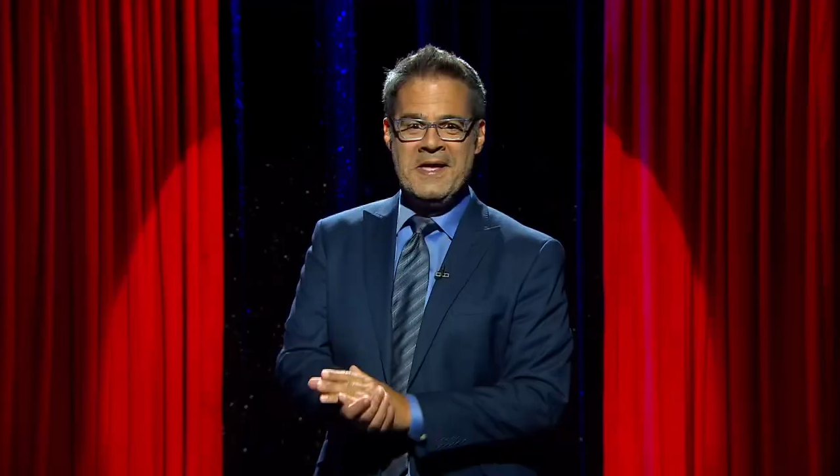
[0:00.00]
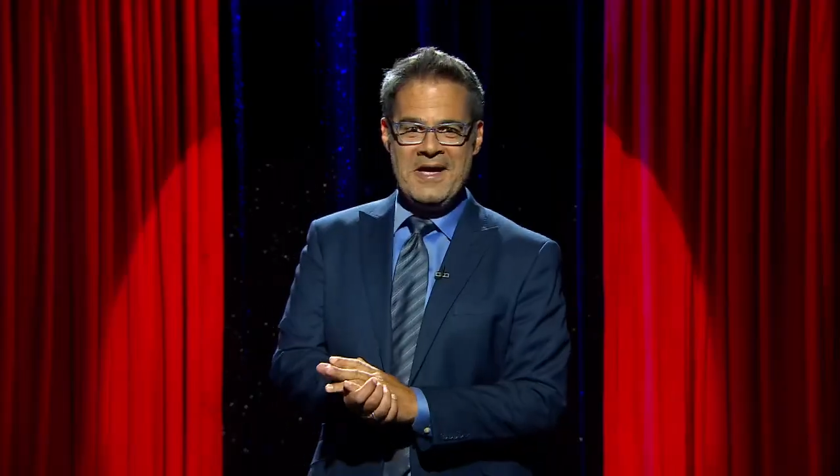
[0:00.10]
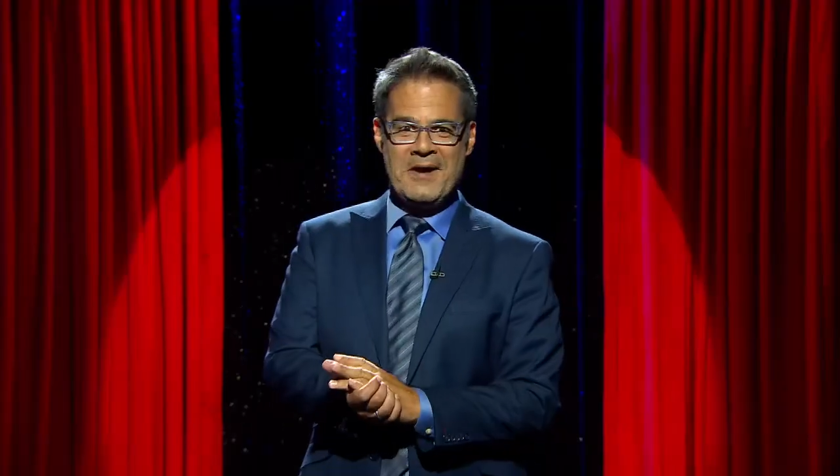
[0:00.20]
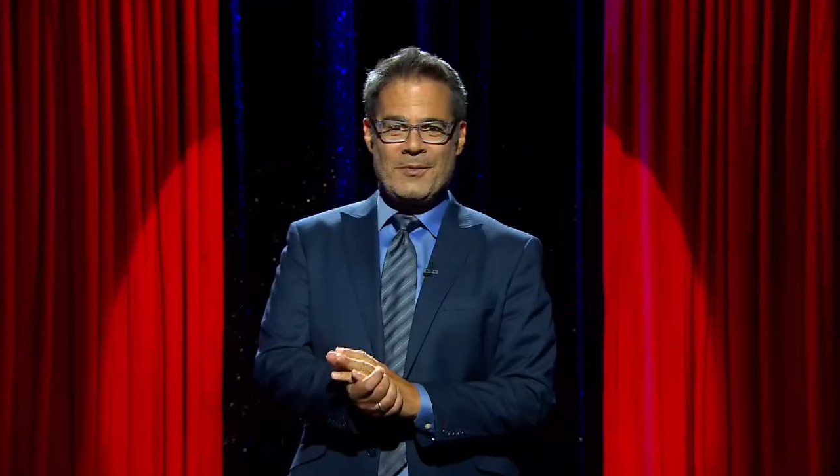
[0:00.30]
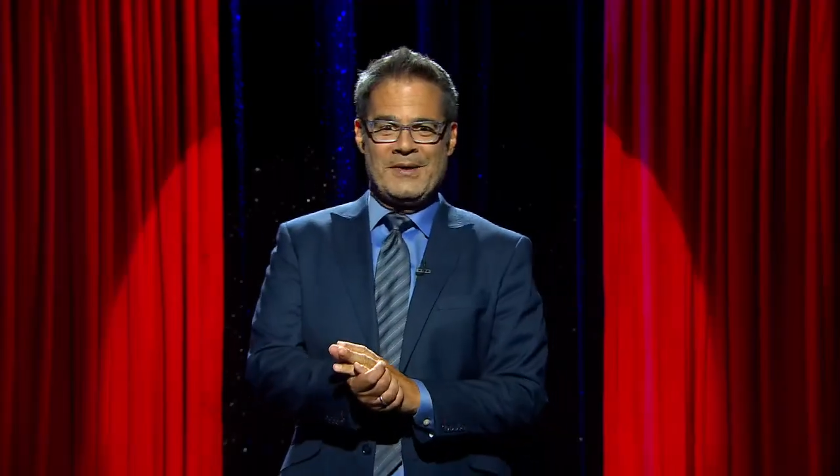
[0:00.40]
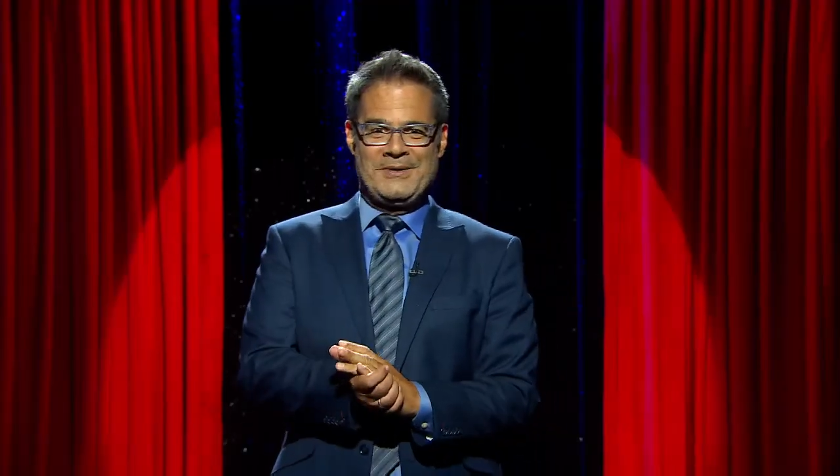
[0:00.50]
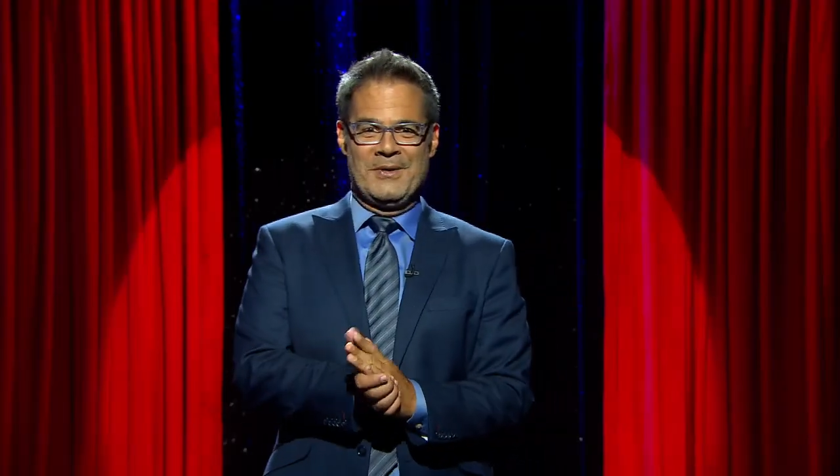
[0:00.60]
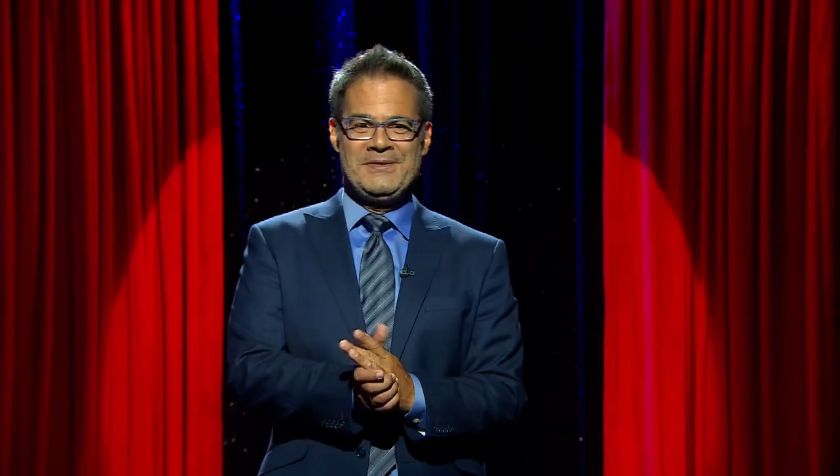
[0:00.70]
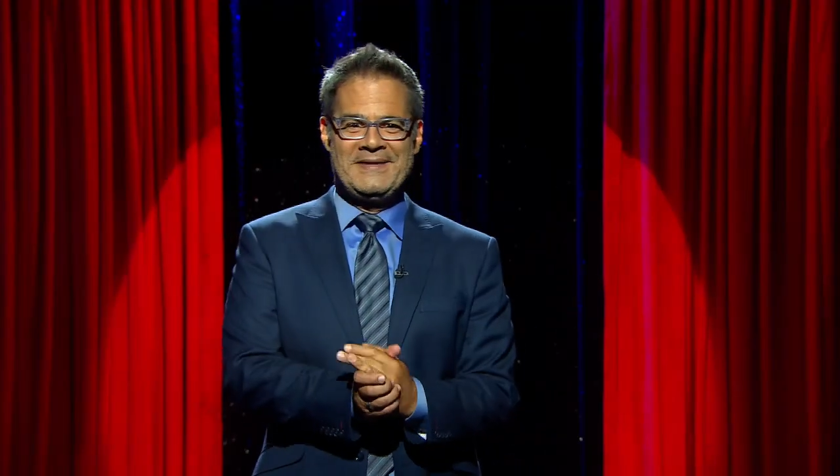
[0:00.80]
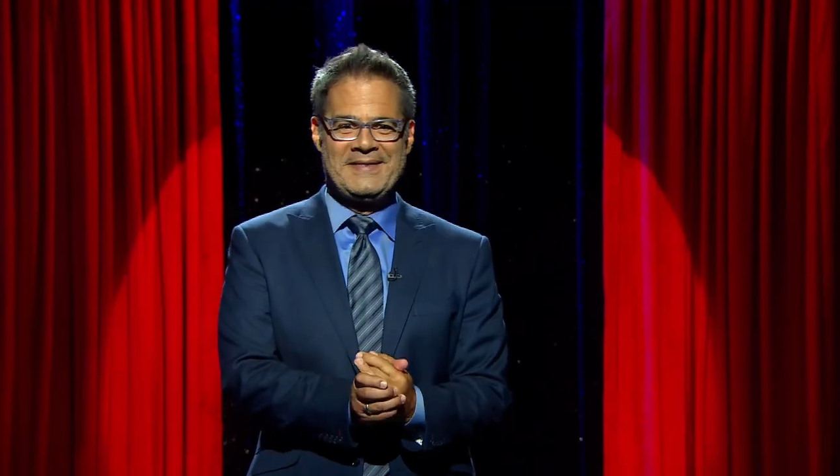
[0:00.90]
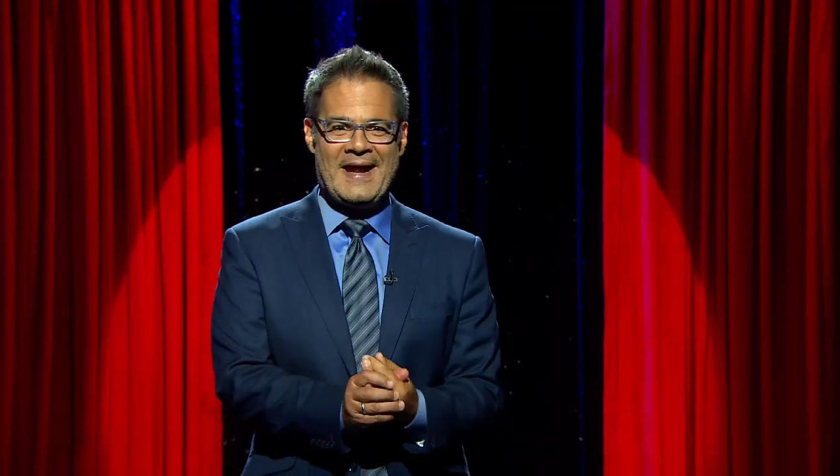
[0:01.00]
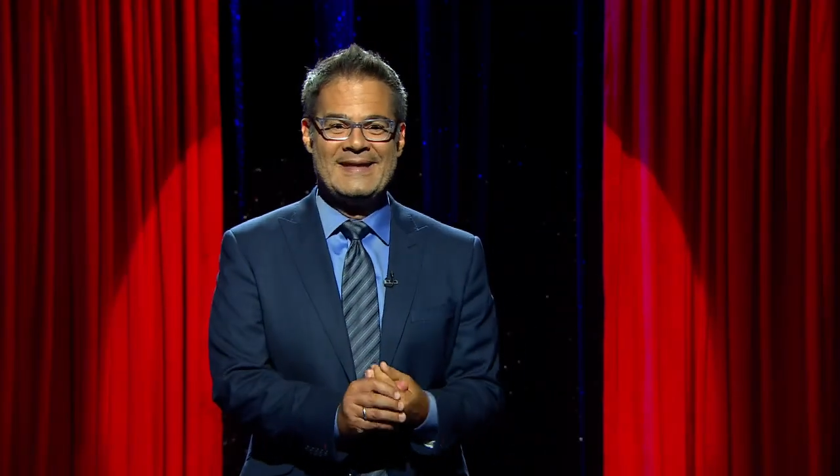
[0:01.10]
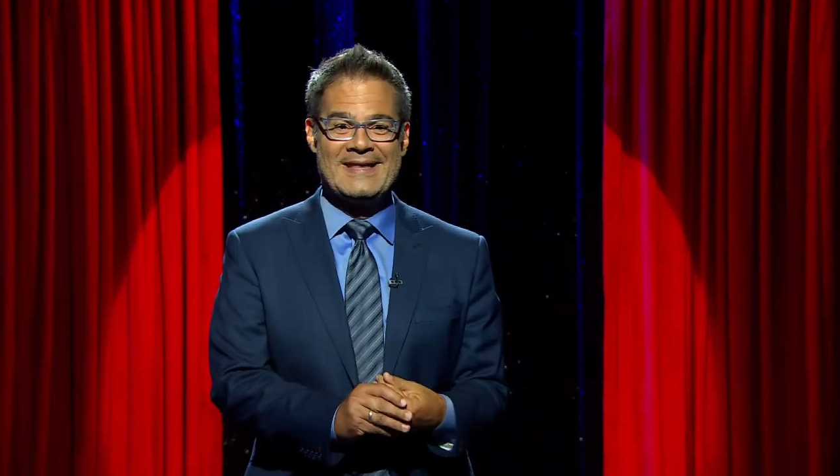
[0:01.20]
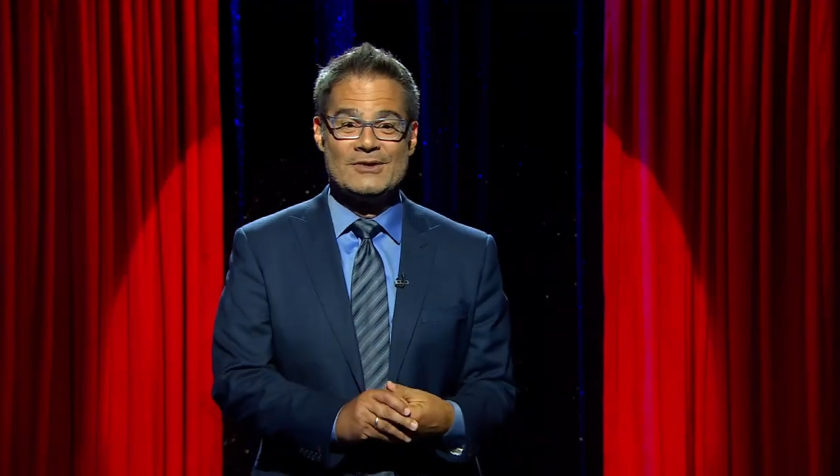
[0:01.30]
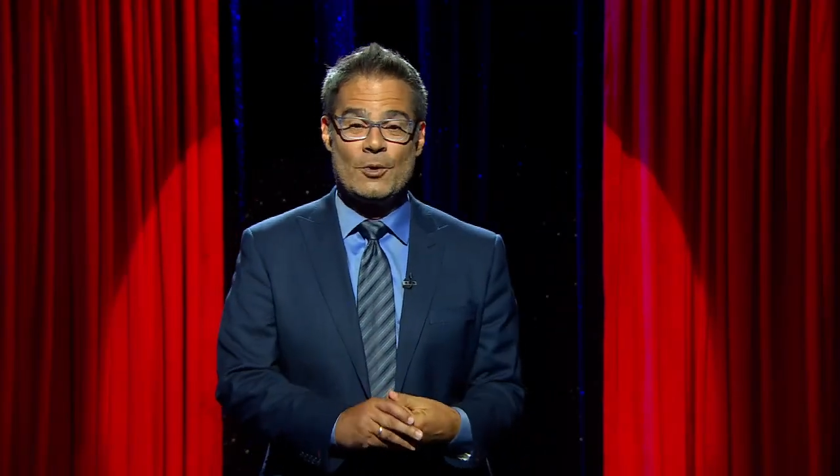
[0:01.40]
es cuestión de estar
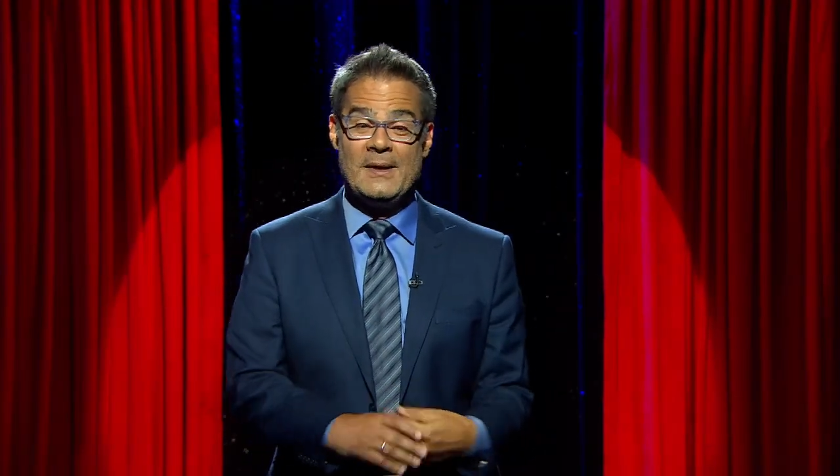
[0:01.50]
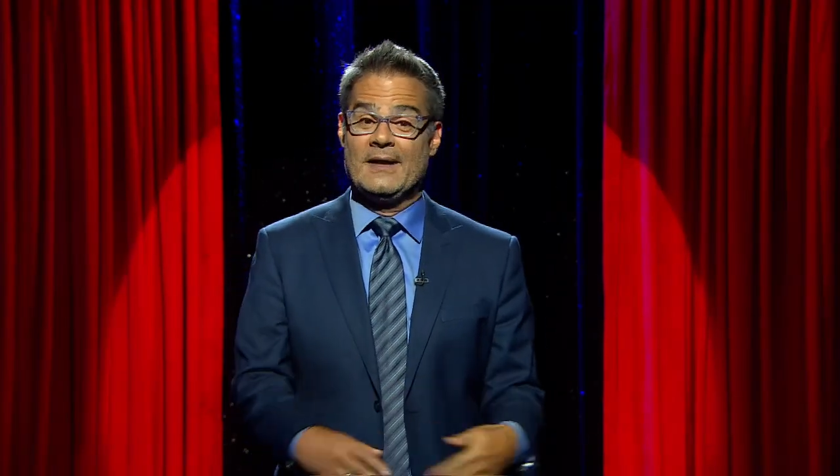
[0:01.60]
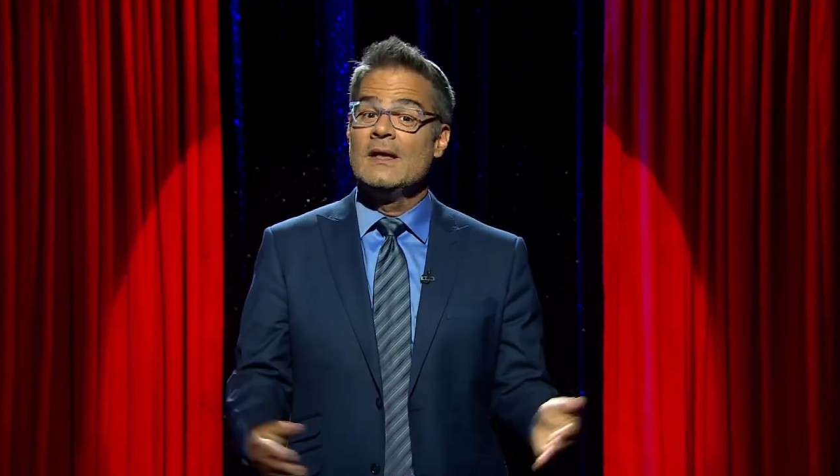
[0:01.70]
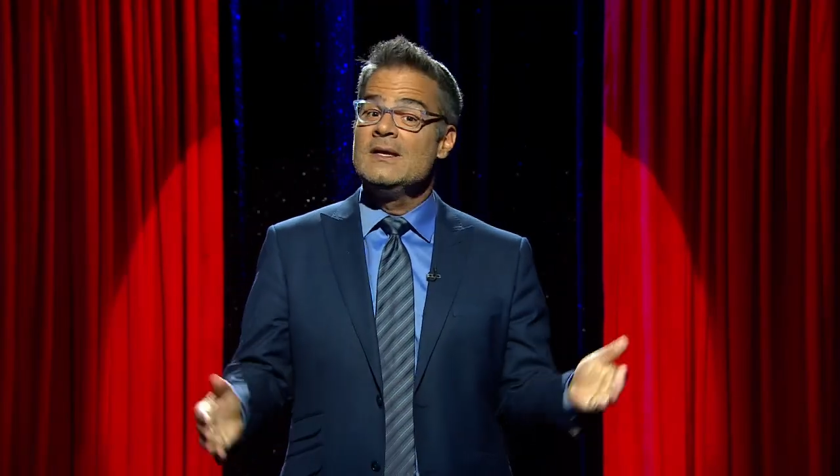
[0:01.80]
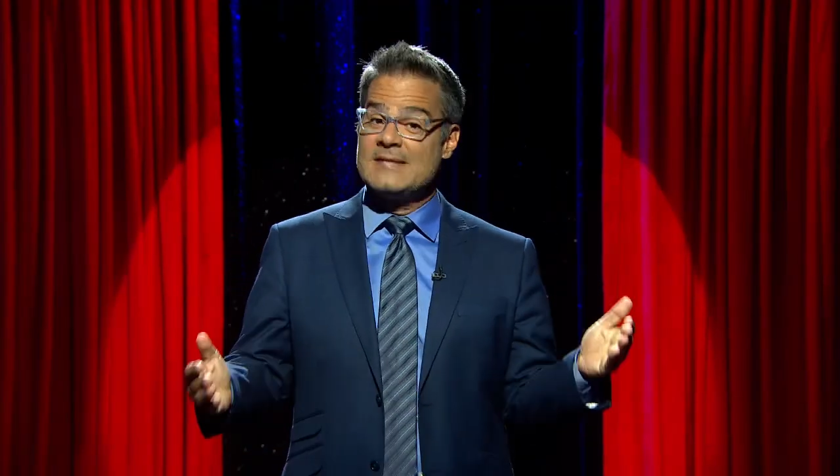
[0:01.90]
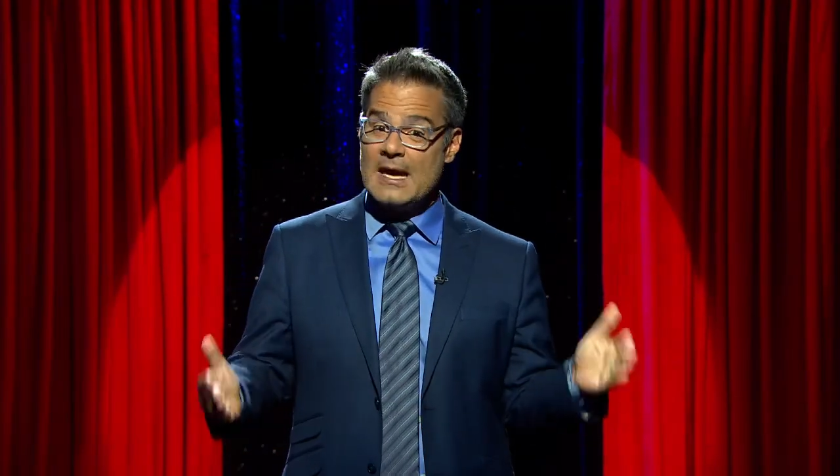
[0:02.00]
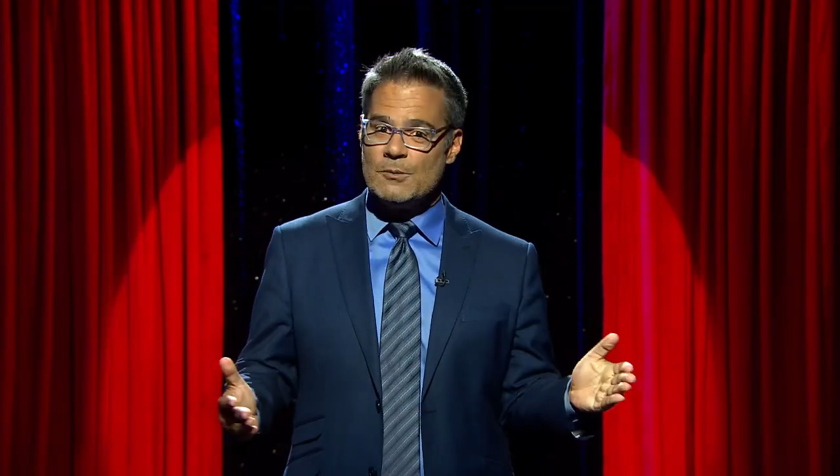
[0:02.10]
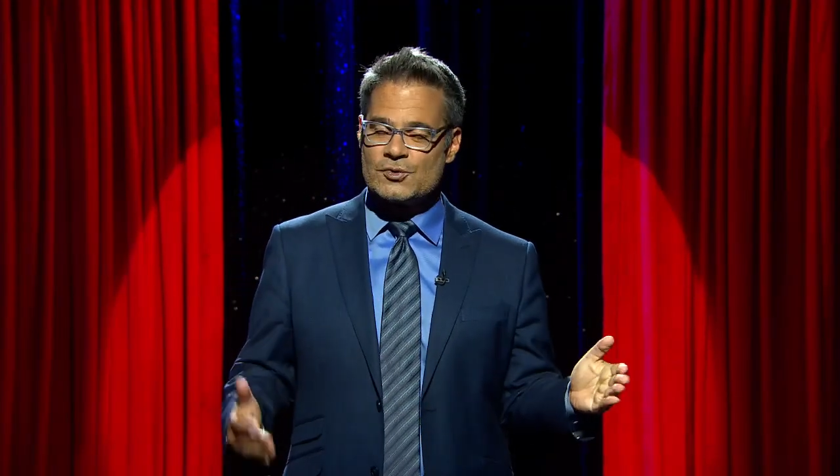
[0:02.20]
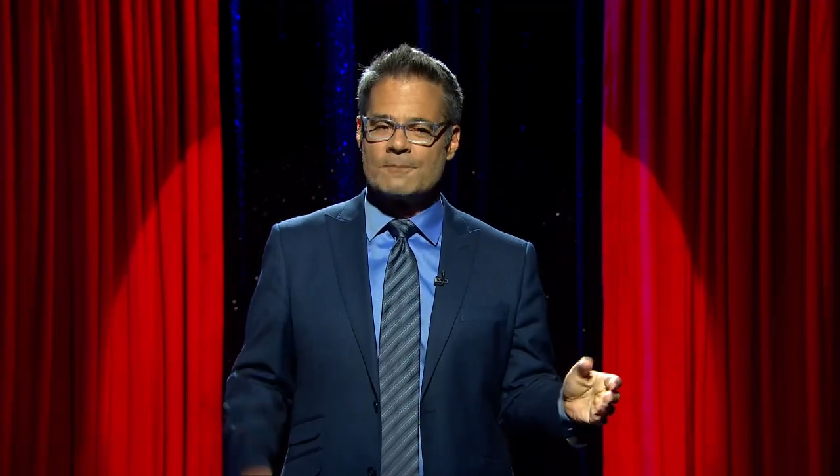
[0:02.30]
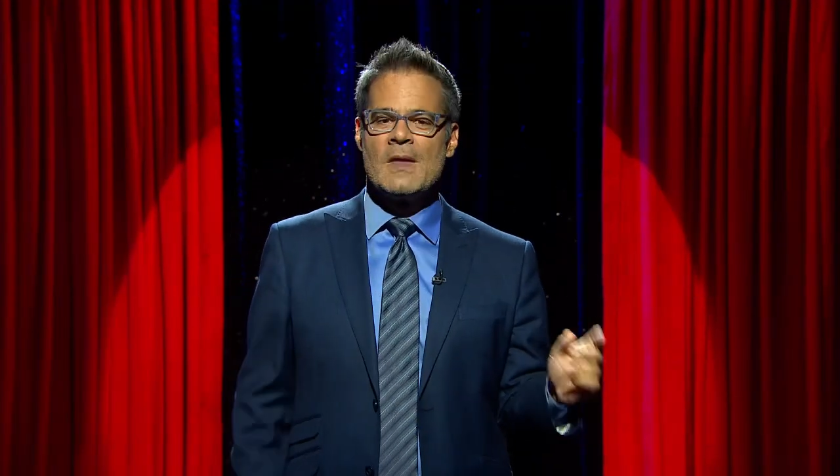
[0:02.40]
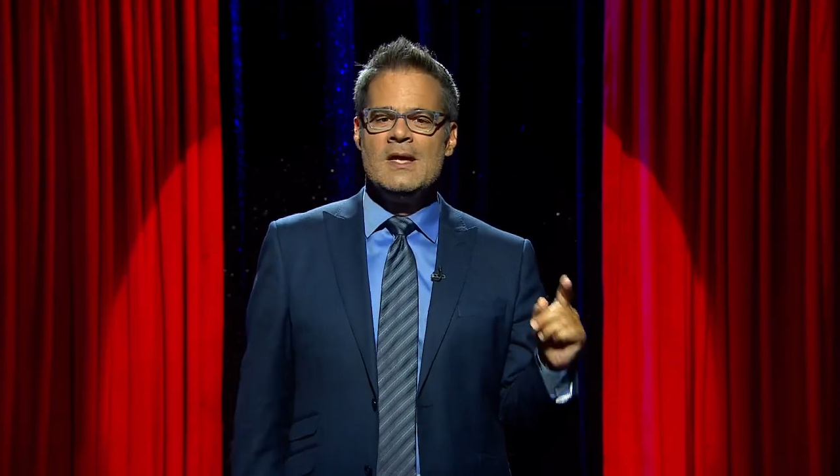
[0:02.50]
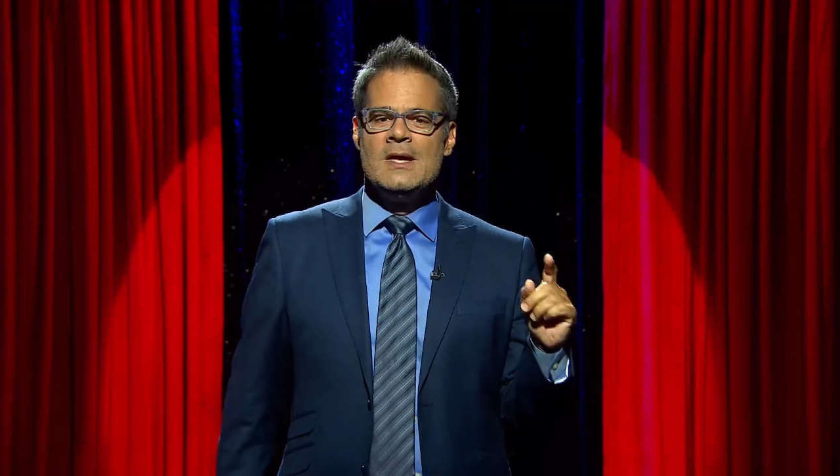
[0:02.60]
atentos. Miren, seguimos.